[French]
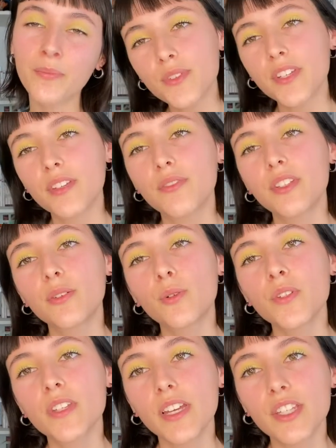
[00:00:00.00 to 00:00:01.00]
Cette
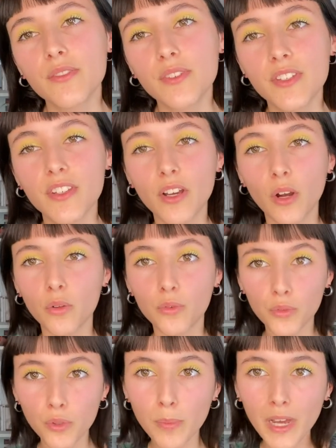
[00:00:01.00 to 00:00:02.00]
vidéo sera divisée en
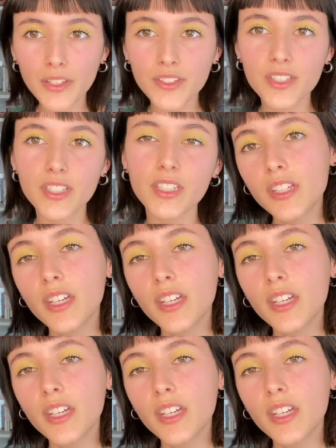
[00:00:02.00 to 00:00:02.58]
deux parties.